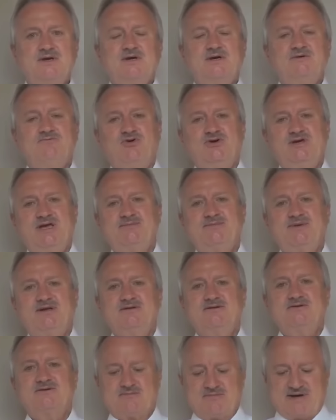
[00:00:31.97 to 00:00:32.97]
Wo
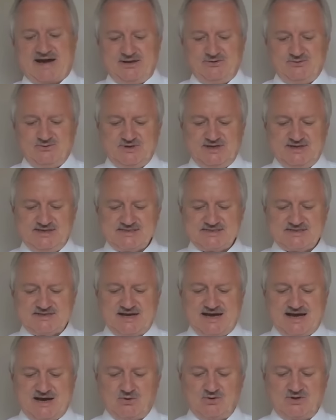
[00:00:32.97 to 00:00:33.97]
jemand der Meinung ist,
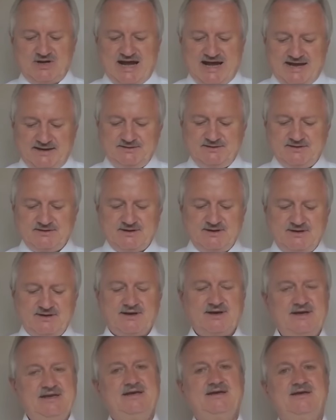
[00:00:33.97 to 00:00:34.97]
auch andere
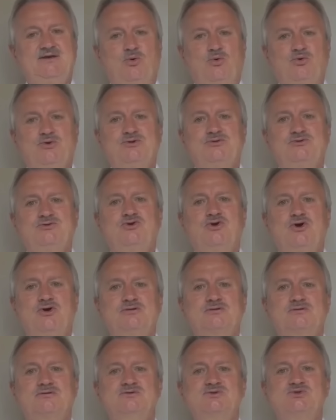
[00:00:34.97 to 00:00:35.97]
Religionen
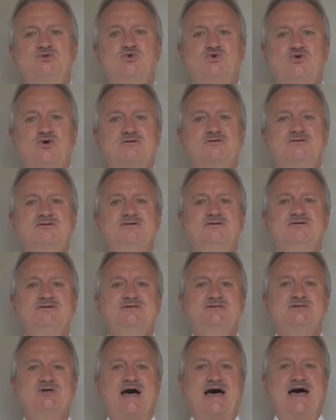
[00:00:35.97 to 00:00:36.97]
könnten zu Gott,
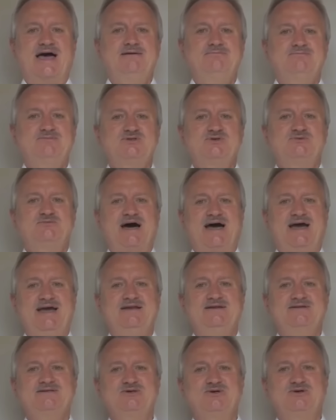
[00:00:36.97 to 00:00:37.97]
zur Heil, zum
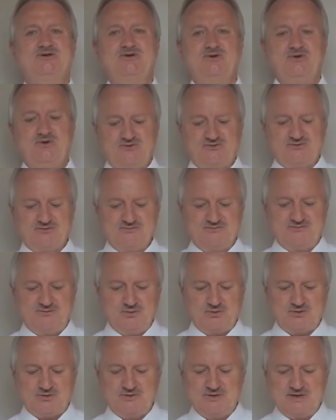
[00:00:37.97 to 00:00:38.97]
Heil, zur Erlösung
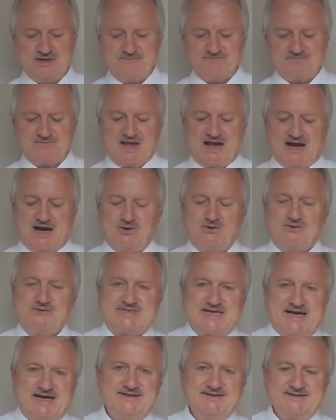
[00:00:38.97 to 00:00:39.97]
führen. Auch
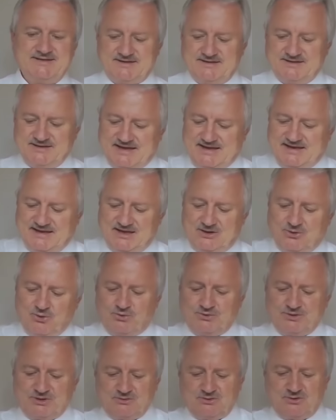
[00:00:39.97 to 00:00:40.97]
aus anderen
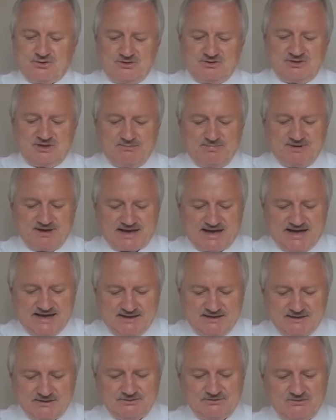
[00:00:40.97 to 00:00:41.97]
Religionen könnte
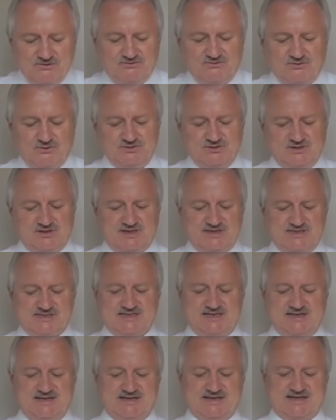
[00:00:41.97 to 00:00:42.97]
Bereicherndes für den
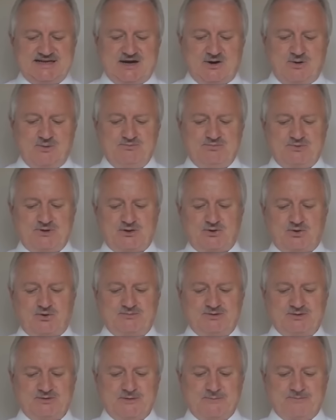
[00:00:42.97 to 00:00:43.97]
christlichen Glauben
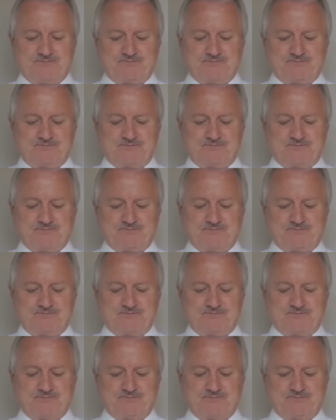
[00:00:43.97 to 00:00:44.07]
gekommen.